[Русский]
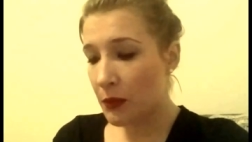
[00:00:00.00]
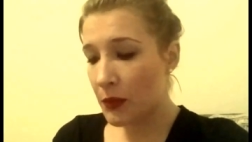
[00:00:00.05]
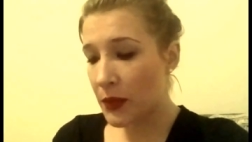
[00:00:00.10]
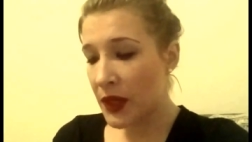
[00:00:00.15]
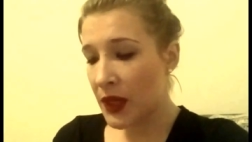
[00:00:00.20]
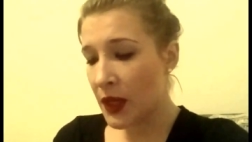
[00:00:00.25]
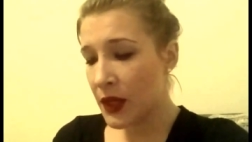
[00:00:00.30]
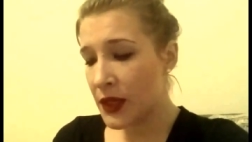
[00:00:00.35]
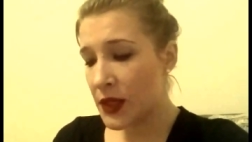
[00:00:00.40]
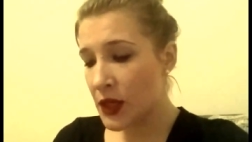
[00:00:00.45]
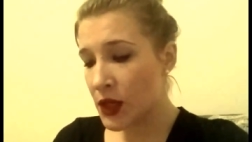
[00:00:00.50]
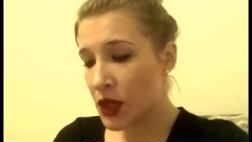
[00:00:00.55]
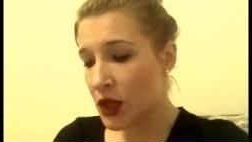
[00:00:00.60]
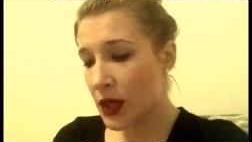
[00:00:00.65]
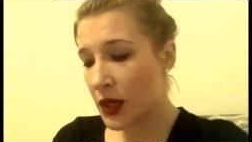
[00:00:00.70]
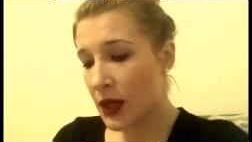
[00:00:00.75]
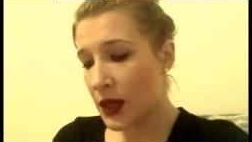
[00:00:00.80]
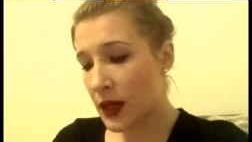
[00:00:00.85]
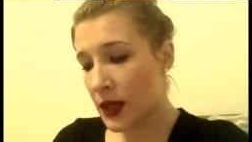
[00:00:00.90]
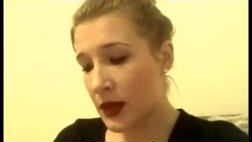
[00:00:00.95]
мне
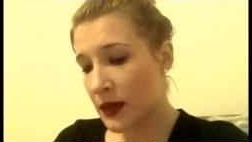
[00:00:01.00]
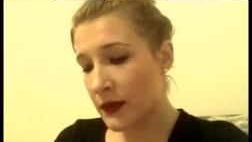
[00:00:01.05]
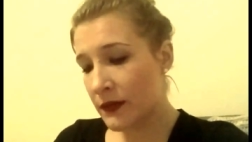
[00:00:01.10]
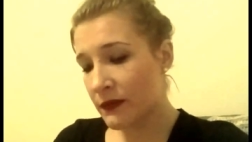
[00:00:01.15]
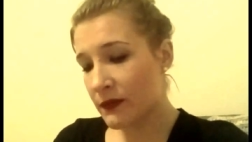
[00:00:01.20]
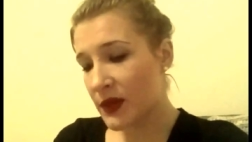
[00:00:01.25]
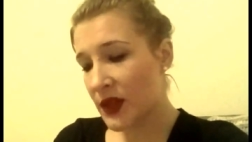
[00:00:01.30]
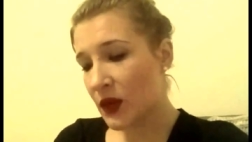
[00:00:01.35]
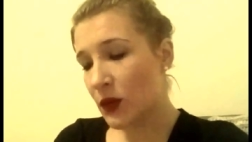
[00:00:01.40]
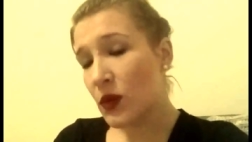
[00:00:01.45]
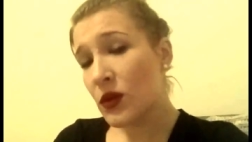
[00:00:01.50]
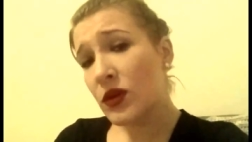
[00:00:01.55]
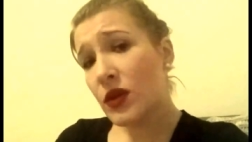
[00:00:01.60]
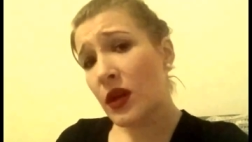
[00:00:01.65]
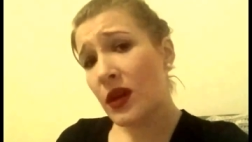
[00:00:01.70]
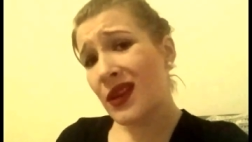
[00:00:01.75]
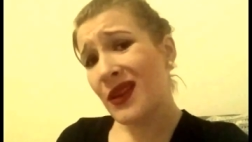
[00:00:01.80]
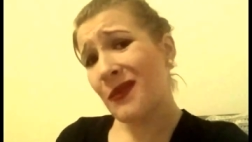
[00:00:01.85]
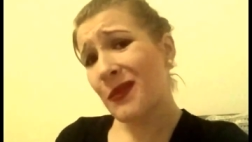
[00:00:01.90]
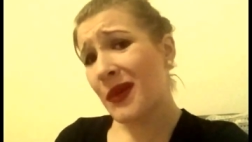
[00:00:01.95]
книжка, с одной
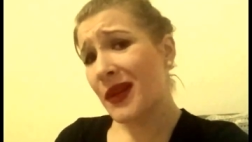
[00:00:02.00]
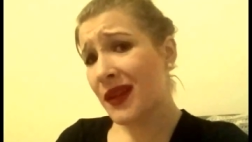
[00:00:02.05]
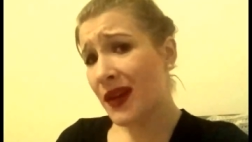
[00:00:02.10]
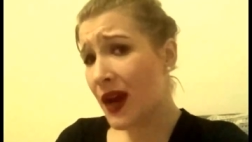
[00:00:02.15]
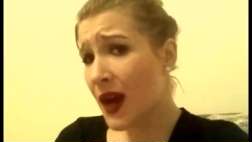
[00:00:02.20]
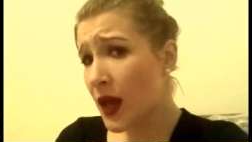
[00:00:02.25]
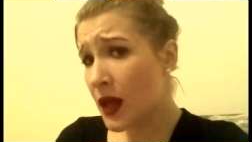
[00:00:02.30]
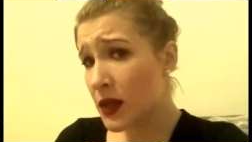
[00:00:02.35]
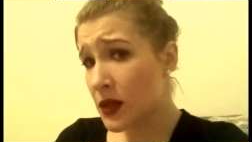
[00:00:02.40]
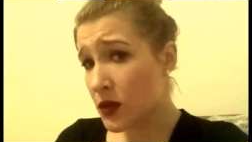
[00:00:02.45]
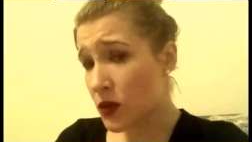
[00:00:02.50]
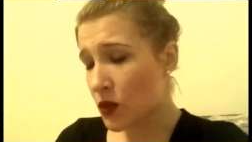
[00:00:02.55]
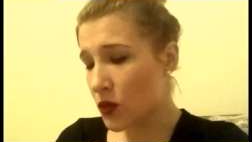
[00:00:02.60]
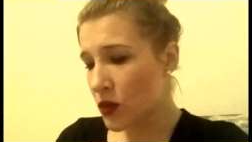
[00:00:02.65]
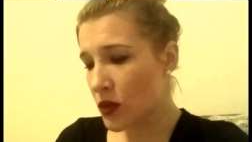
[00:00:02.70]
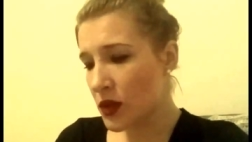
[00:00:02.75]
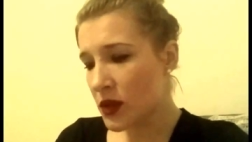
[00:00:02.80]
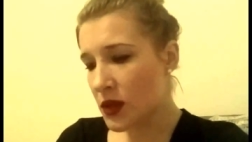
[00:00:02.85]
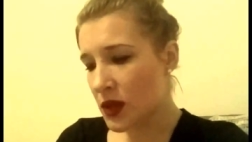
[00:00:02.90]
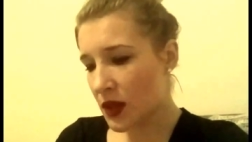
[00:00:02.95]
стороны, понравилась, с
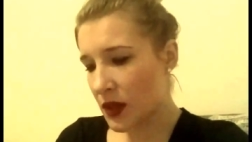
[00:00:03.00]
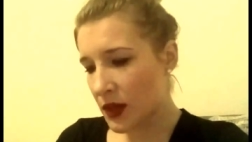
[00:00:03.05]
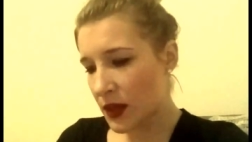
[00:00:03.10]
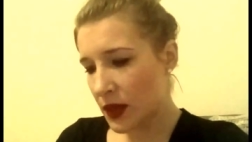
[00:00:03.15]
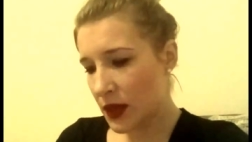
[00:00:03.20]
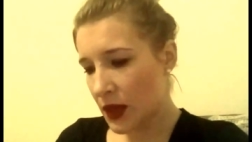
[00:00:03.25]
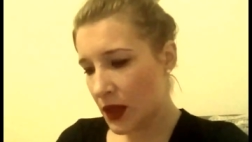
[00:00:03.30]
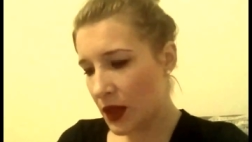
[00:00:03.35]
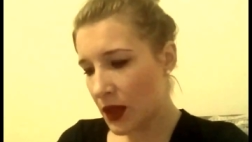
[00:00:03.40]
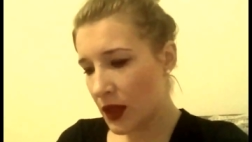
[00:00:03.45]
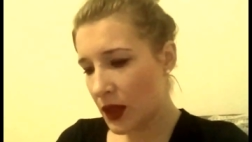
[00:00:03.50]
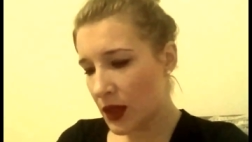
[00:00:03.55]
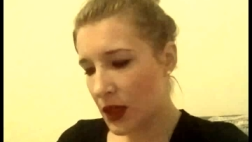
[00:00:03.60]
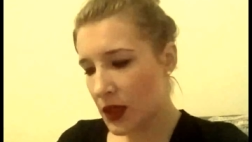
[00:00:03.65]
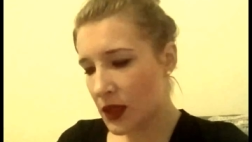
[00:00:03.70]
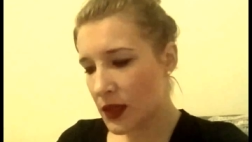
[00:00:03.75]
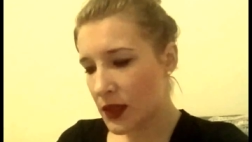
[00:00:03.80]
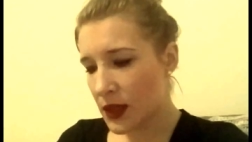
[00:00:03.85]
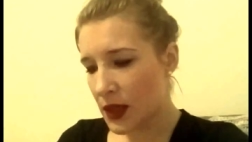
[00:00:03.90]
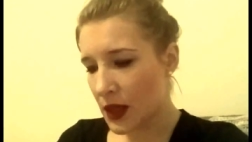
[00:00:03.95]
другой стороны,
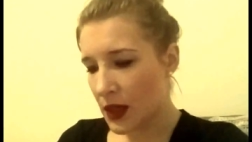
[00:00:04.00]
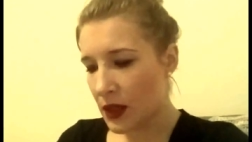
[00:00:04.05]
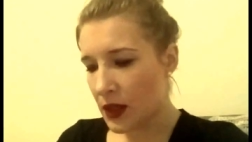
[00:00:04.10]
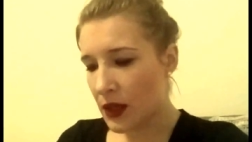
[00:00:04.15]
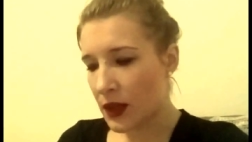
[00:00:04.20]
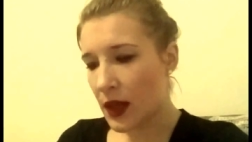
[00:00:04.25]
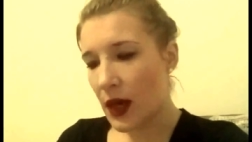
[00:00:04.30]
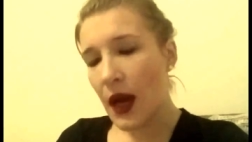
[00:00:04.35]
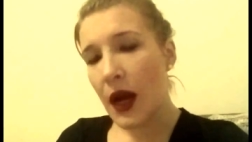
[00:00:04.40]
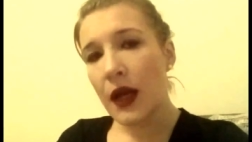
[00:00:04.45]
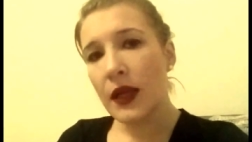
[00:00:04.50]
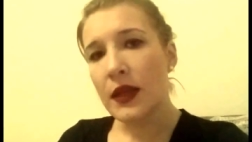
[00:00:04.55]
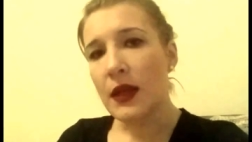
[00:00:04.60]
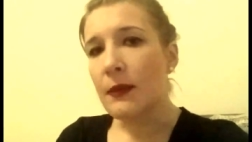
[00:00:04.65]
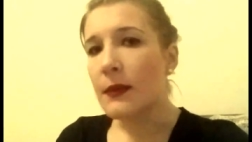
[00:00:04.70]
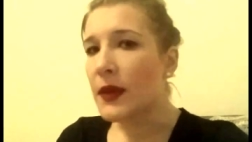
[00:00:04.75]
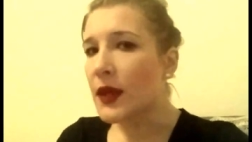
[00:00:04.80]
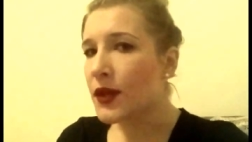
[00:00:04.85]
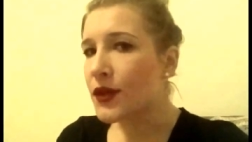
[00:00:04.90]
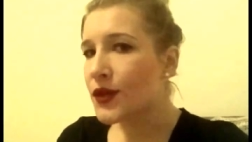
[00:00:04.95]
не сильно. Да, она
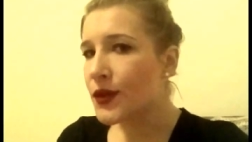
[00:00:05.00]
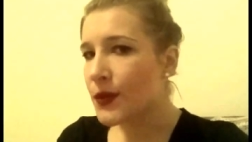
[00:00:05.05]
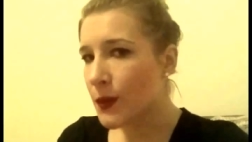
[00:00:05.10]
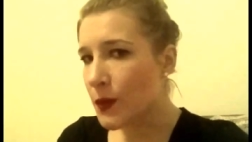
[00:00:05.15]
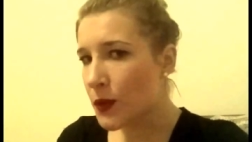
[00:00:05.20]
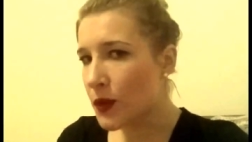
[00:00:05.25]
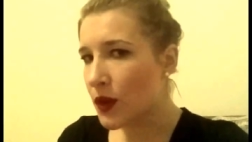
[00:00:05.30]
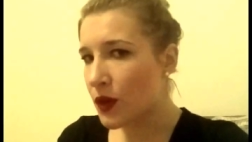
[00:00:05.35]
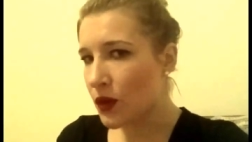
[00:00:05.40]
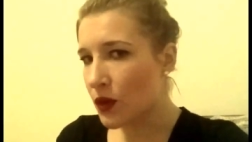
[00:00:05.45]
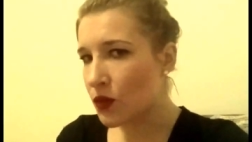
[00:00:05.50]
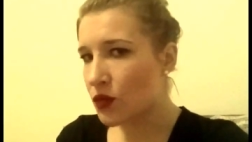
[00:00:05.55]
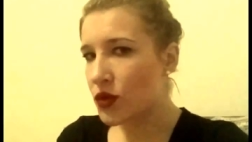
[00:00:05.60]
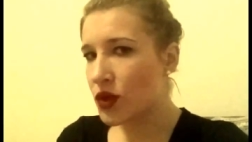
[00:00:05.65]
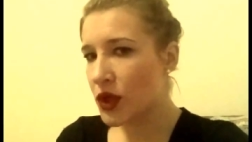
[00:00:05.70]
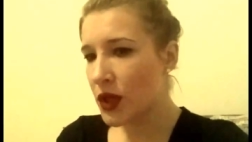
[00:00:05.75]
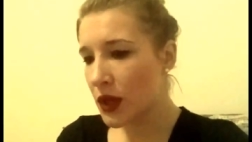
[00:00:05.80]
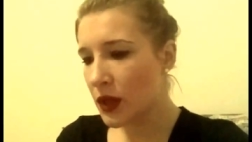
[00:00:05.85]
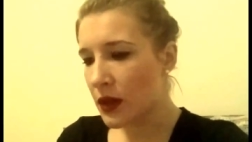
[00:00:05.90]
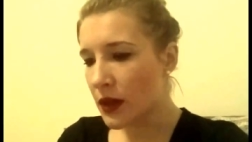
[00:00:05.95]
меня чему-то
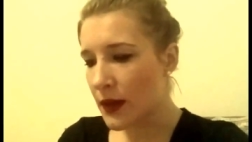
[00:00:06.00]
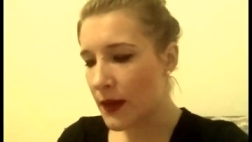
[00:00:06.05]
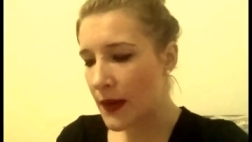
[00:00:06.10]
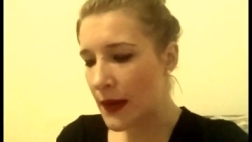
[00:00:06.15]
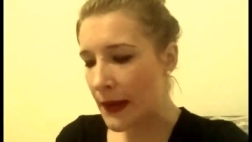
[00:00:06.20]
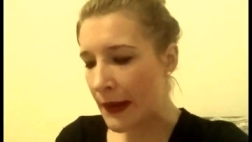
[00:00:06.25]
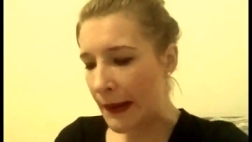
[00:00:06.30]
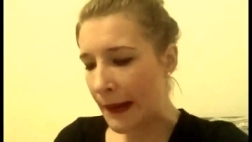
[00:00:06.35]
научила.